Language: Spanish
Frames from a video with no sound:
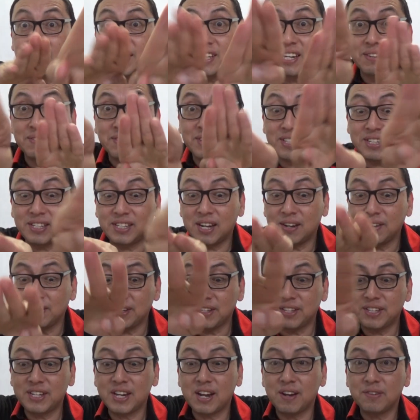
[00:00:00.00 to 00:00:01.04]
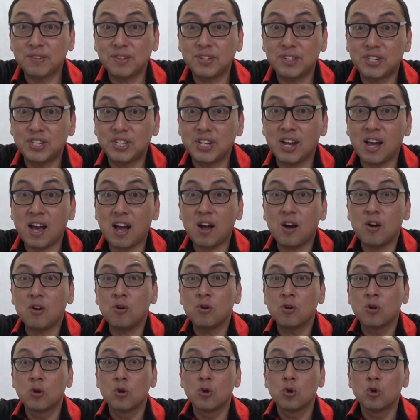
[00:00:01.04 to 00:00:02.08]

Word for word: Chao, chao, chao, chao.